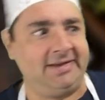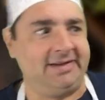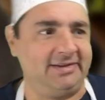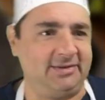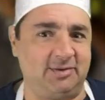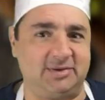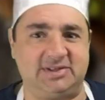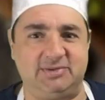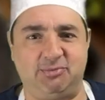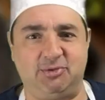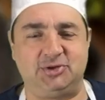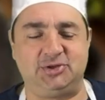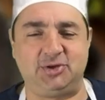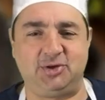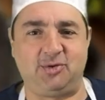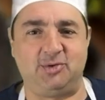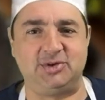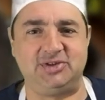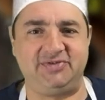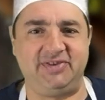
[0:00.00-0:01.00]
Donc, c'est pour ça
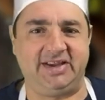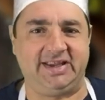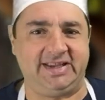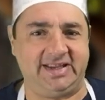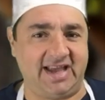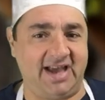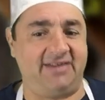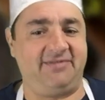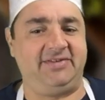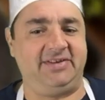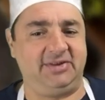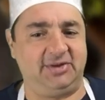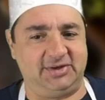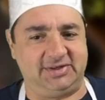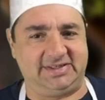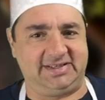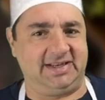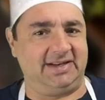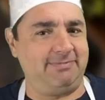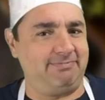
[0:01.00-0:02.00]
qu'on se fait gaver de
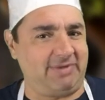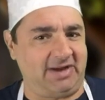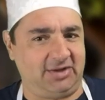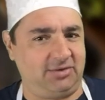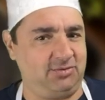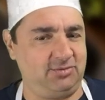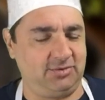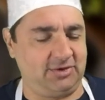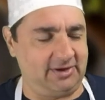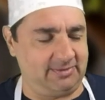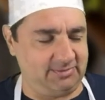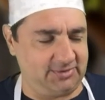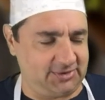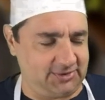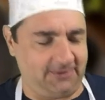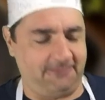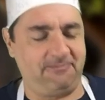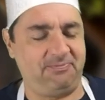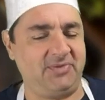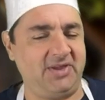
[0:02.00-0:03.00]
sel partout comme
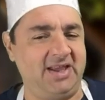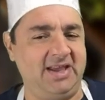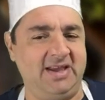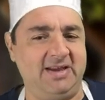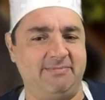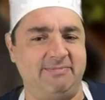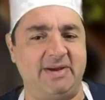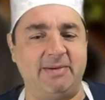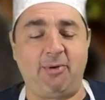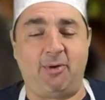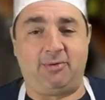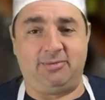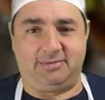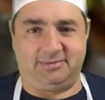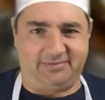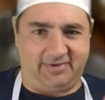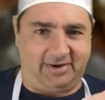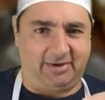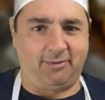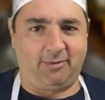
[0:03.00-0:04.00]
ça. Mais bon,
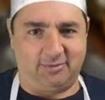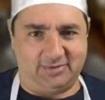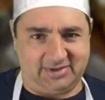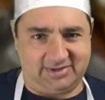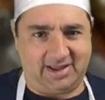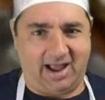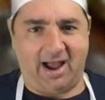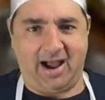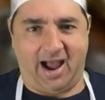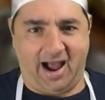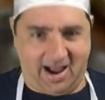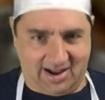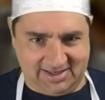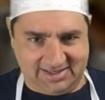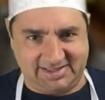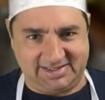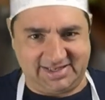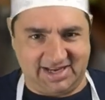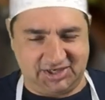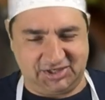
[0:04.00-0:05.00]
en le
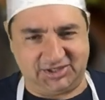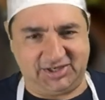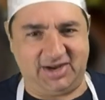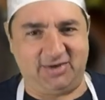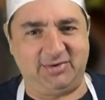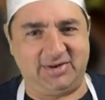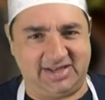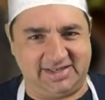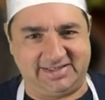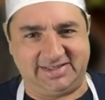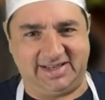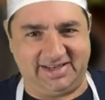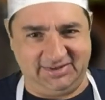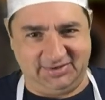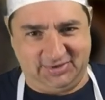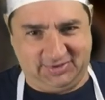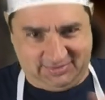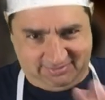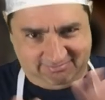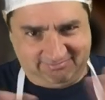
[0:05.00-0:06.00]
sachant, on essaye
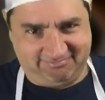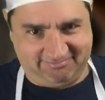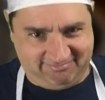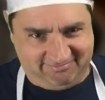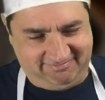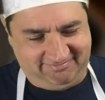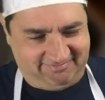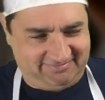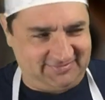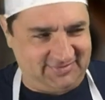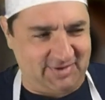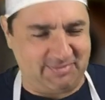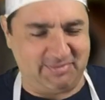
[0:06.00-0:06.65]
de, hmm, de,